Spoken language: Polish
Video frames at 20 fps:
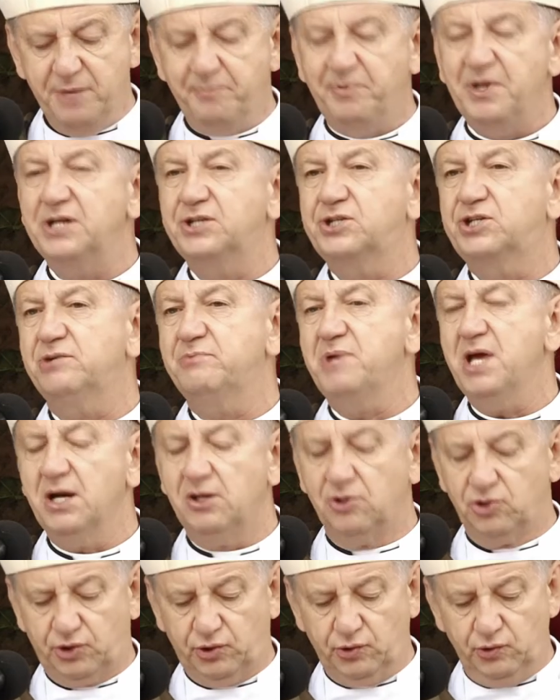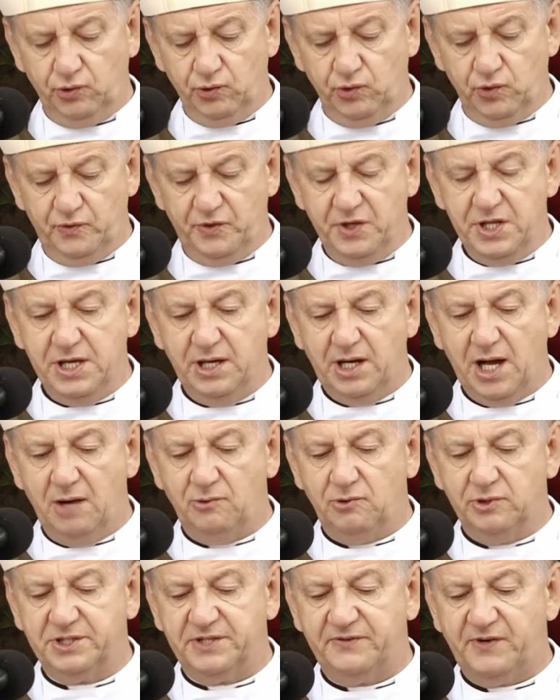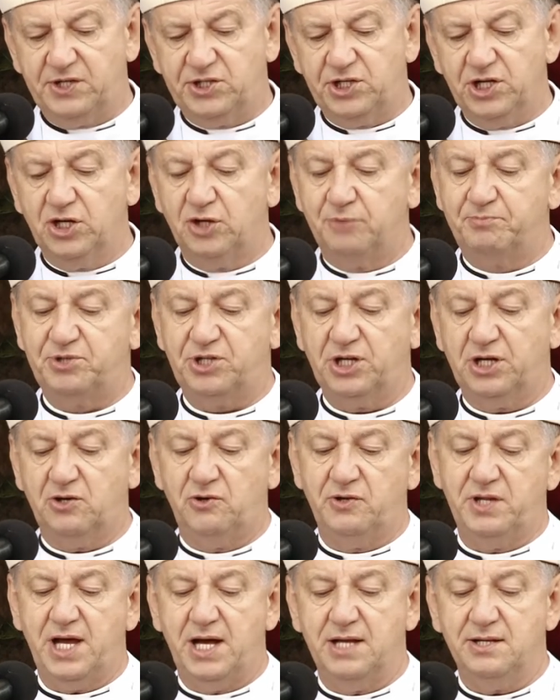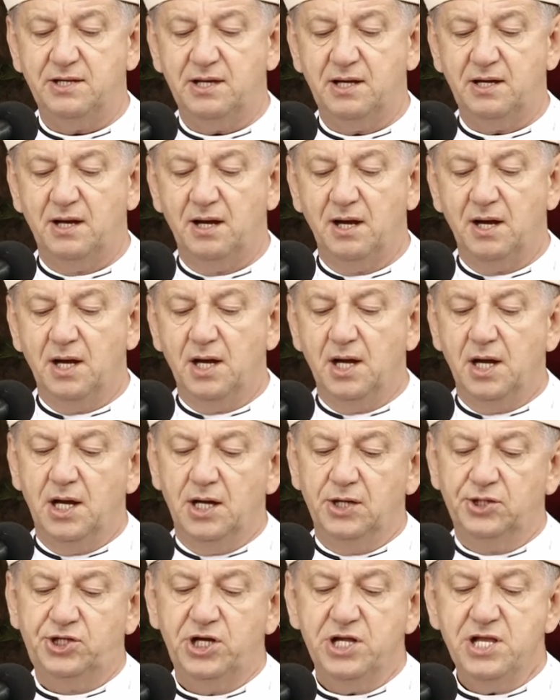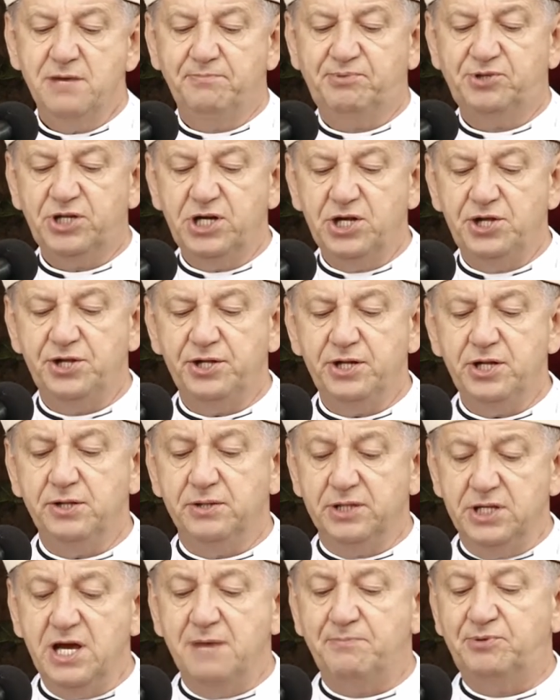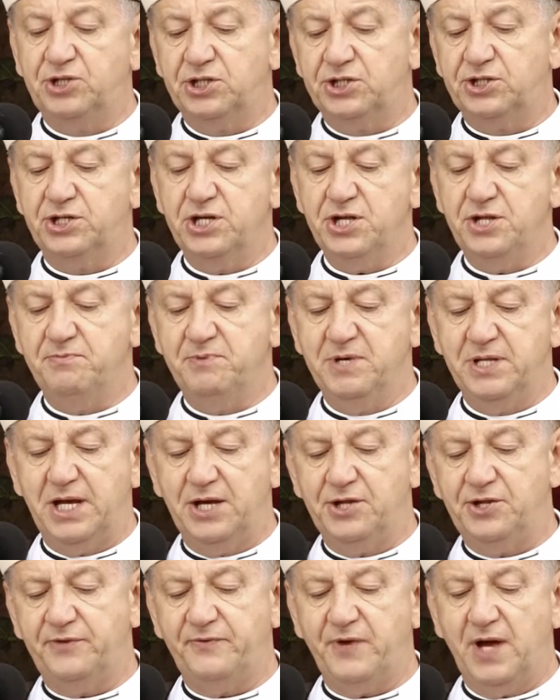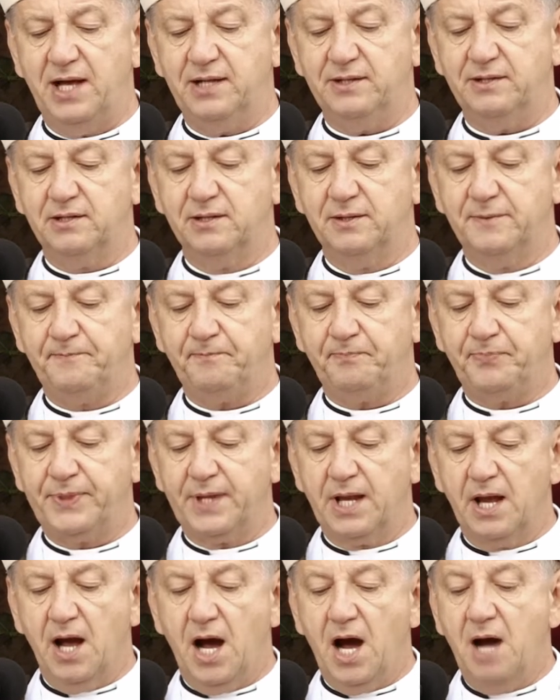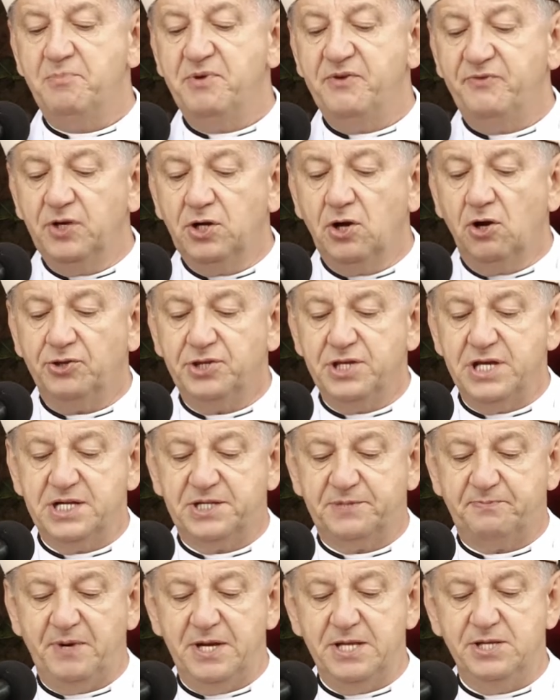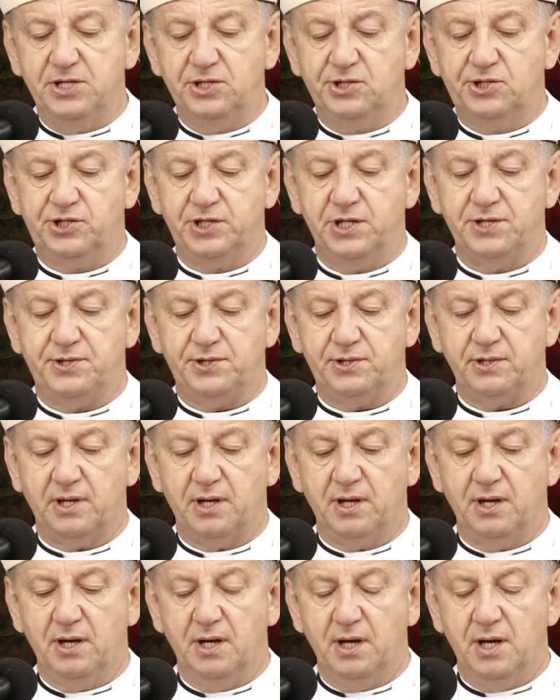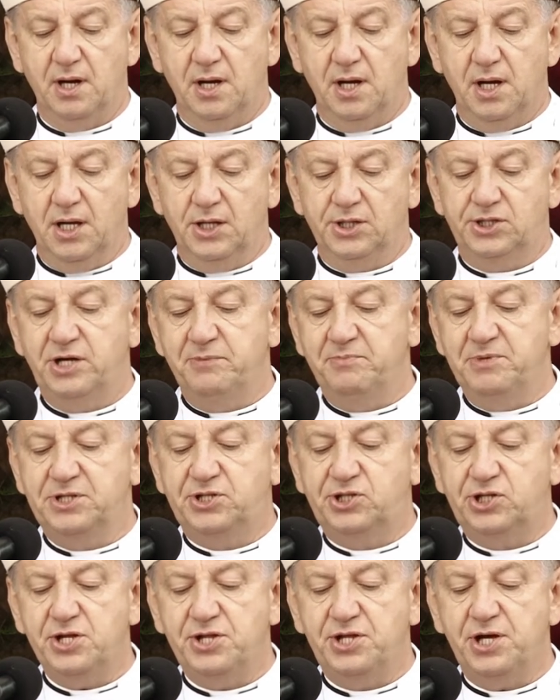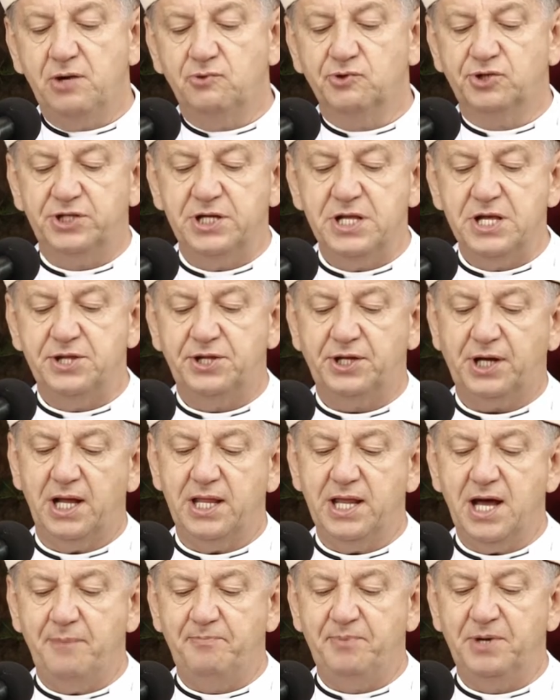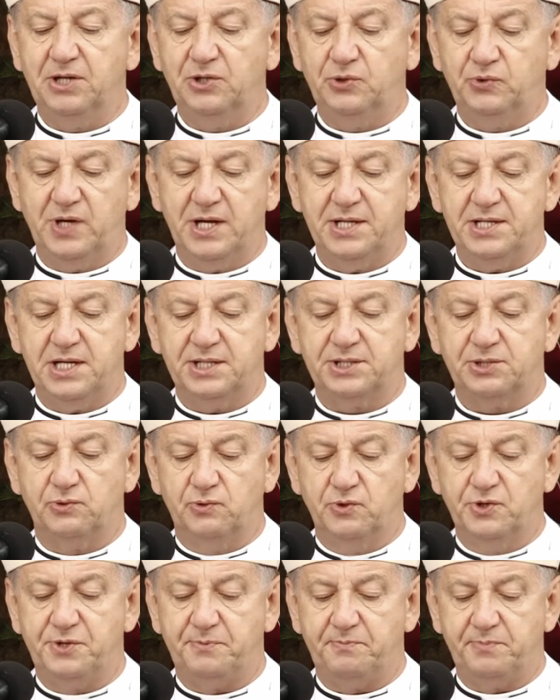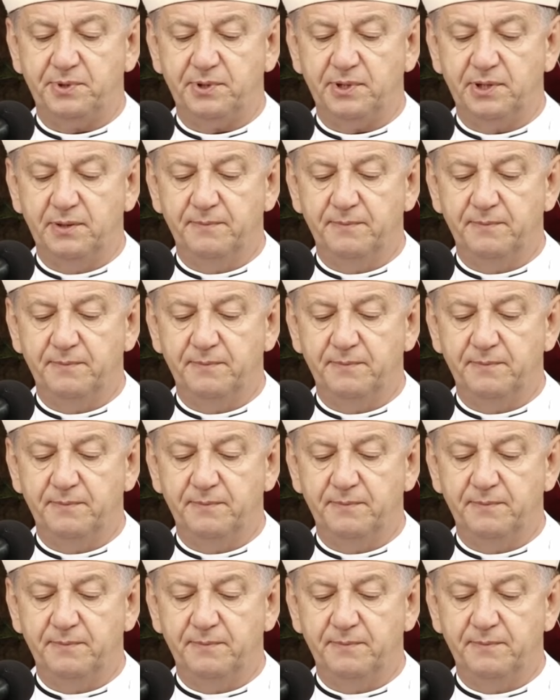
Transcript: pielgrzymiego trudu wynikało z waszego przekonania, że nie, przyszli, nie przyszliśmy na świat, aby wygodnie spędzić życie, żeby z życia uczynić kanapę, która nas uśpi.